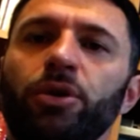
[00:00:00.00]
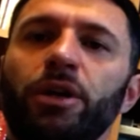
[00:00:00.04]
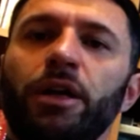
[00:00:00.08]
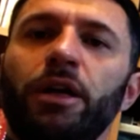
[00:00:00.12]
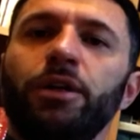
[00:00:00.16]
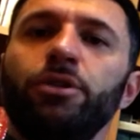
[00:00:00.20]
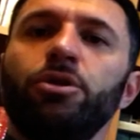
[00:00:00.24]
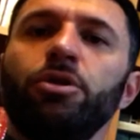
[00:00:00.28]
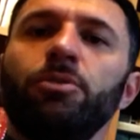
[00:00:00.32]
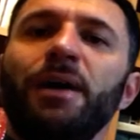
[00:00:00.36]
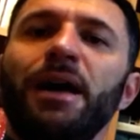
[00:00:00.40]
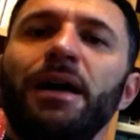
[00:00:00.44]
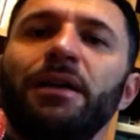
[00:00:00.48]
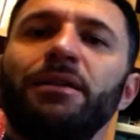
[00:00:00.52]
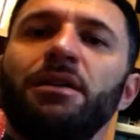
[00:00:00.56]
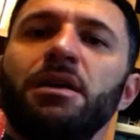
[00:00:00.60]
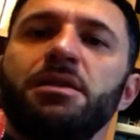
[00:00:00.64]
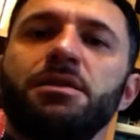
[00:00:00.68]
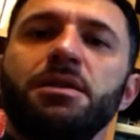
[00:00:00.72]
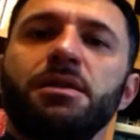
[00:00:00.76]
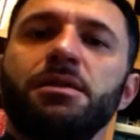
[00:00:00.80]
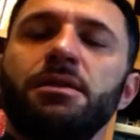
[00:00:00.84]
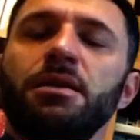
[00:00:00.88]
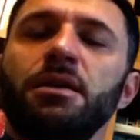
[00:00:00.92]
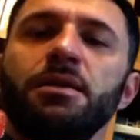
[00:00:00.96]
domande
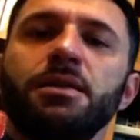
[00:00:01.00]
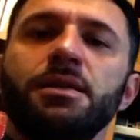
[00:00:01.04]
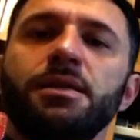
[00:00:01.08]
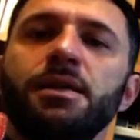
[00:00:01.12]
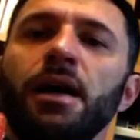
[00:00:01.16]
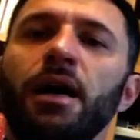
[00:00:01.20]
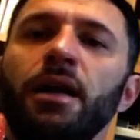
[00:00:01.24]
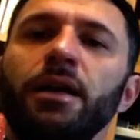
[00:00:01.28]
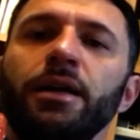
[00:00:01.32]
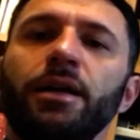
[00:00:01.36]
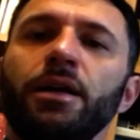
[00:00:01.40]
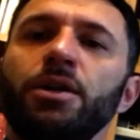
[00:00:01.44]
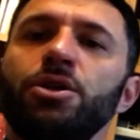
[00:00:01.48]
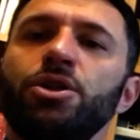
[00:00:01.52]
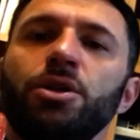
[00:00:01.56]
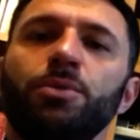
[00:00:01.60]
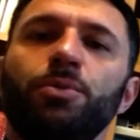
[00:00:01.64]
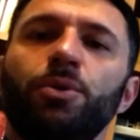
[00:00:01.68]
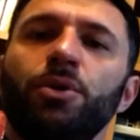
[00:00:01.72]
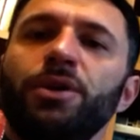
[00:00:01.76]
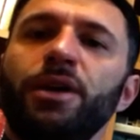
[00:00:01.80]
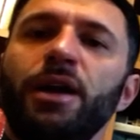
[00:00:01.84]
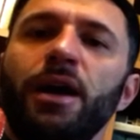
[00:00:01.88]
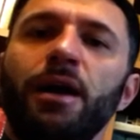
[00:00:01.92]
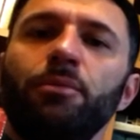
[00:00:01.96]
esistenziali che ci
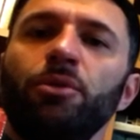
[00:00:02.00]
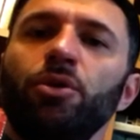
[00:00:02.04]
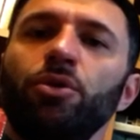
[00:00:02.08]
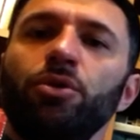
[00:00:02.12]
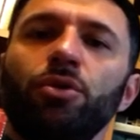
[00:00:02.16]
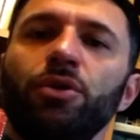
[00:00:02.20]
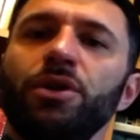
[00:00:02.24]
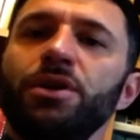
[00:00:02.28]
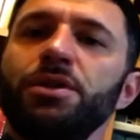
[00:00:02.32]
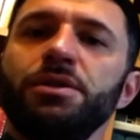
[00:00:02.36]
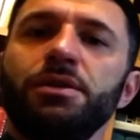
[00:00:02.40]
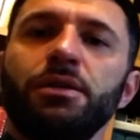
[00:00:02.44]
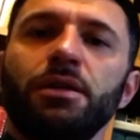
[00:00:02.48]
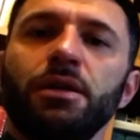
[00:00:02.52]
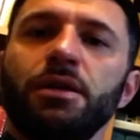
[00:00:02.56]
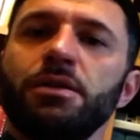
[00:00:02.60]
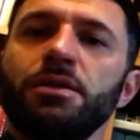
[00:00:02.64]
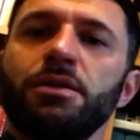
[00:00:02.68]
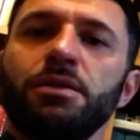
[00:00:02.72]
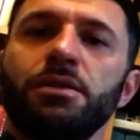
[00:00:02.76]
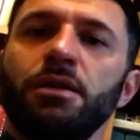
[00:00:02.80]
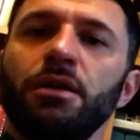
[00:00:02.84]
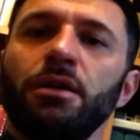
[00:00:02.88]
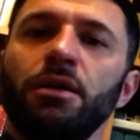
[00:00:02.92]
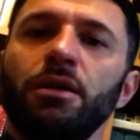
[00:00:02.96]
poniamo noi
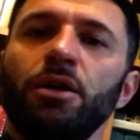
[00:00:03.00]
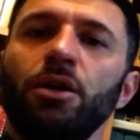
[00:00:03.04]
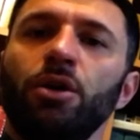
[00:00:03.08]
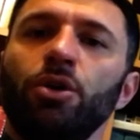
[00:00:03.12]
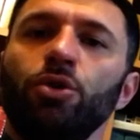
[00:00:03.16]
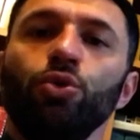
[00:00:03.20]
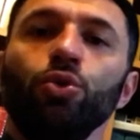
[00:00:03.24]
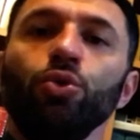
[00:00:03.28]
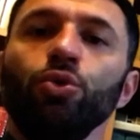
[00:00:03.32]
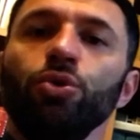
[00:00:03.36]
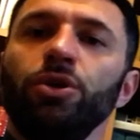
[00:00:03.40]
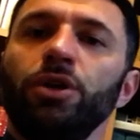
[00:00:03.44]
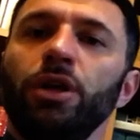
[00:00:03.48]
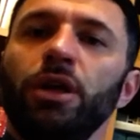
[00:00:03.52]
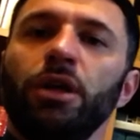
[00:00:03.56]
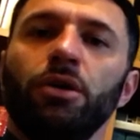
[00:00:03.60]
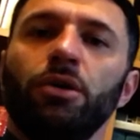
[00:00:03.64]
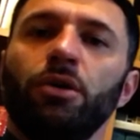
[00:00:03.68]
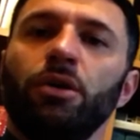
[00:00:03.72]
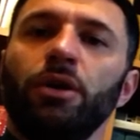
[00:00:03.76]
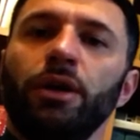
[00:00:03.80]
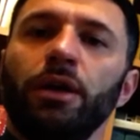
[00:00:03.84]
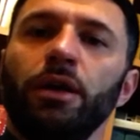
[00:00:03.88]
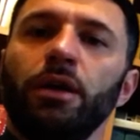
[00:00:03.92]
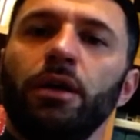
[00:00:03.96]
stessi, tutti
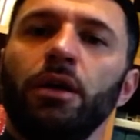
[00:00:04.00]
noi.